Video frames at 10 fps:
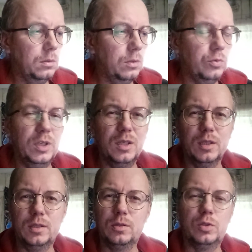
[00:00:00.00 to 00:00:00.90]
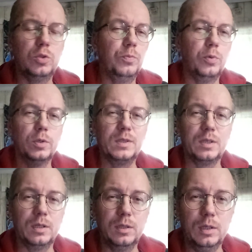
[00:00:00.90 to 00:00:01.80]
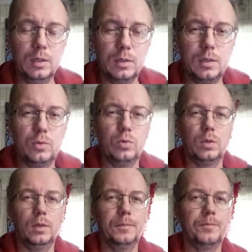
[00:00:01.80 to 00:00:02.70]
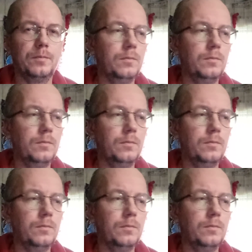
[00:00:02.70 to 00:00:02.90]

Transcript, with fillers: людей хоть с любой стороны, которые